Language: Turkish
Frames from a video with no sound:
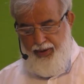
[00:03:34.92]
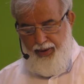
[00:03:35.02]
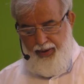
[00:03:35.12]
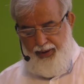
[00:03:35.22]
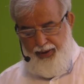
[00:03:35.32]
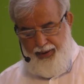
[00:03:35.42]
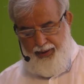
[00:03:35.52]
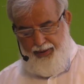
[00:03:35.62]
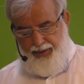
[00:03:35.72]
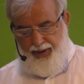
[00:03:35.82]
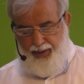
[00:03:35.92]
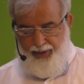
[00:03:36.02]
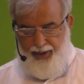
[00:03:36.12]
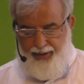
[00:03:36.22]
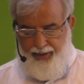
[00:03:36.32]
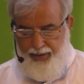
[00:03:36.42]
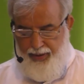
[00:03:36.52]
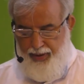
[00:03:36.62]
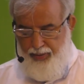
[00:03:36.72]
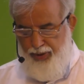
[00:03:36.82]
Hani e, Cenab-ı Hak
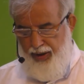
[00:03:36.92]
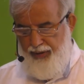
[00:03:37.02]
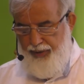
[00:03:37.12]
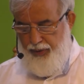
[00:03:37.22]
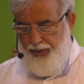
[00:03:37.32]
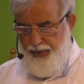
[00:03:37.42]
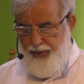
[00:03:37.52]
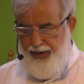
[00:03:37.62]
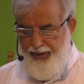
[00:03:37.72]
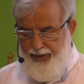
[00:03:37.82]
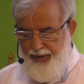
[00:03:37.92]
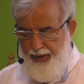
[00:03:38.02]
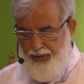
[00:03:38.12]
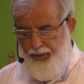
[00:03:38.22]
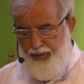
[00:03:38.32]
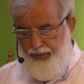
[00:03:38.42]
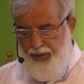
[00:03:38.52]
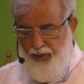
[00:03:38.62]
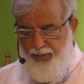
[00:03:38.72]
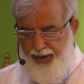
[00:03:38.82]
Münafıkun suresinin 10 ve
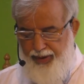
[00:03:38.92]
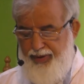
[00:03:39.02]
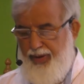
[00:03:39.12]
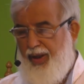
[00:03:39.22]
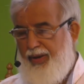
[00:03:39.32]
11.